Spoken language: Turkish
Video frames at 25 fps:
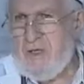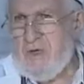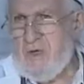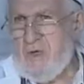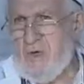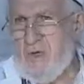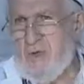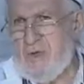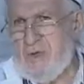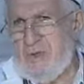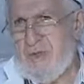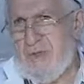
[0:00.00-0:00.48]

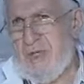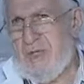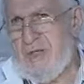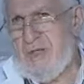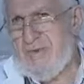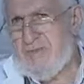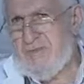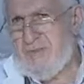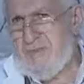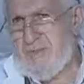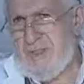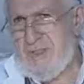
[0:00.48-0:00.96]
Orada
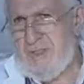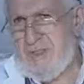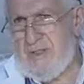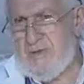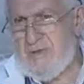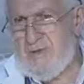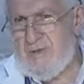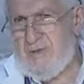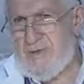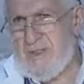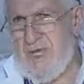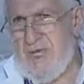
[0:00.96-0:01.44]
bir
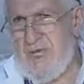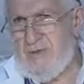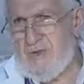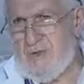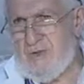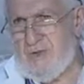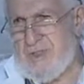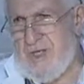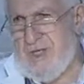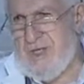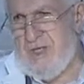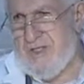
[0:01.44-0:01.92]
güzel
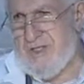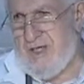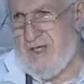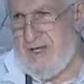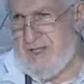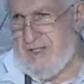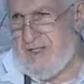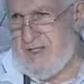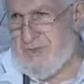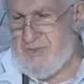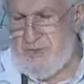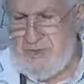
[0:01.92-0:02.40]
otele
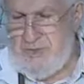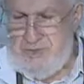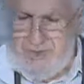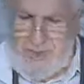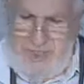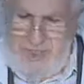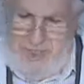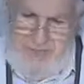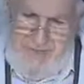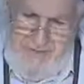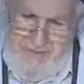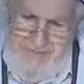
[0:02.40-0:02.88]

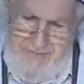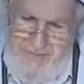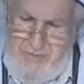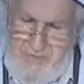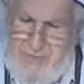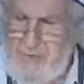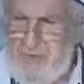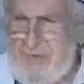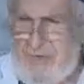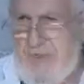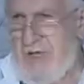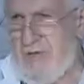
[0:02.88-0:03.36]
yerleşmişler.
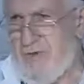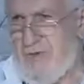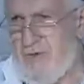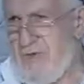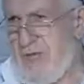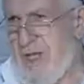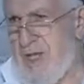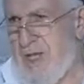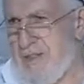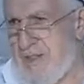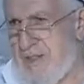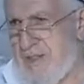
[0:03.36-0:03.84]
Yani
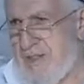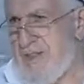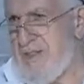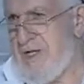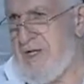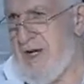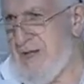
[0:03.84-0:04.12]
otel dedin